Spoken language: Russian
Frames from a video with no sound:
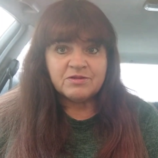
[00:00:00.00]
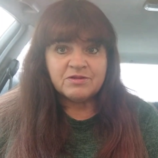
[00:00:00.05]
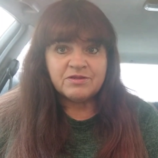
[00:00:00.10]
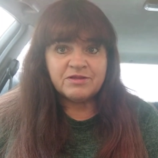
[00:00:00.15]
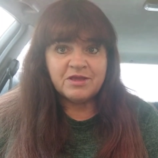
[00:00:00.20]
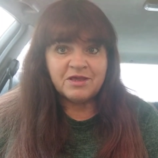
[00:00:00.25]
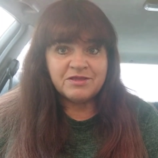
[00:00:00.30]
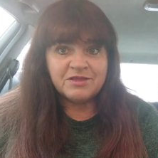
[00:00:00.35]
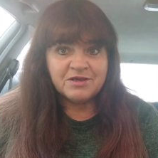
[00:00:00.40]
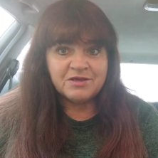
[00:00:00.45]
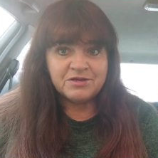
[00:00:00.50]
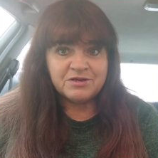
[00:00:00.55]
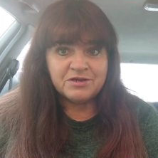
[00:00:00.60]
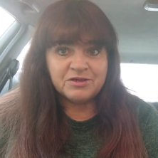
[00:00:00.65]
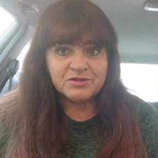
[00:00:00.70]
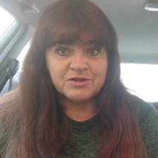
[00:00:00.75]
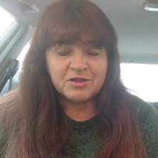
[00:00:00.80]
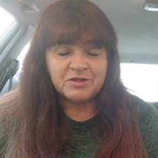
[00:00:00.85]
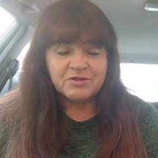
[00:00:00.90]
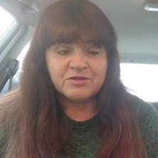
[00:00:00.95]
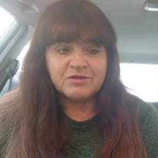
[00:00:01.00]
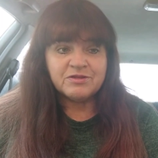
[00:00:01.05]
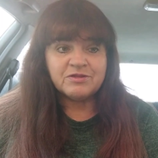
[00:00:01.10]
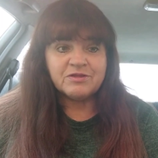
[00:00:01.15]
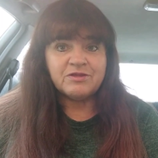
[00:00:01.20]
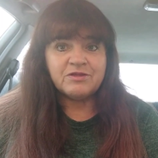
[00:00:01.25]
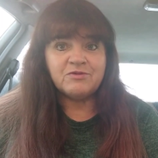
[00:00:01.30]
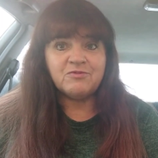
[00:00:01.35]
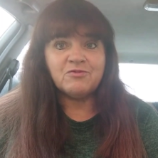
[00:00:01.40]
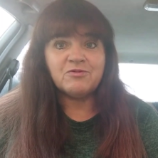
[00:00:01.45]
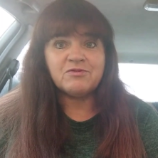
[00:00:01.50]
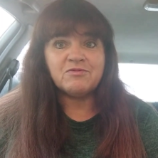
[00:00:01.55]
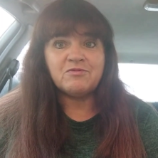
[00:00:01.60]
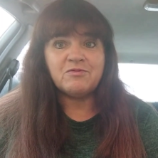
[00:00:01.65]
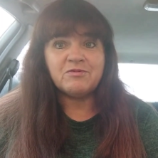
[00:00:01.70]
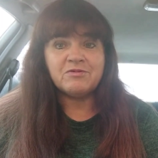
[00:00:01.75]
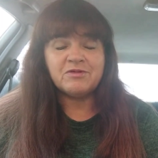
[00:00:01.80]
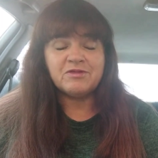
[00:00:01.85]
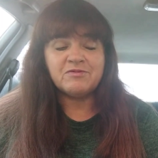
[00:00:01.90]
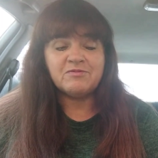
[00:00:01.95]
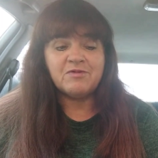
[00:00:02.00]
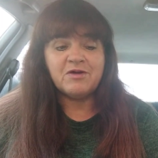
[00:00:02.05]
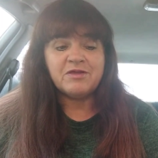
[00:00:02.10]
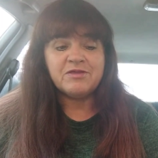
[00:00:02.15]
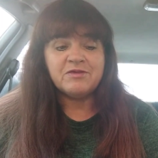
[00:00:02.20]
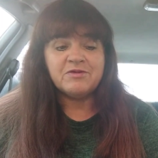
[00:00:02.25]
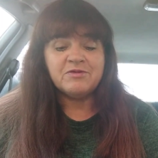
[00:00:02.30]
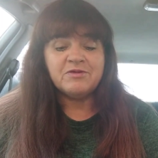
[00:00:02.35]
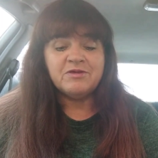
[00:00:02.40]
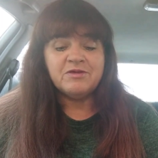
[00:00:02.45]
дядя Гриша его звать,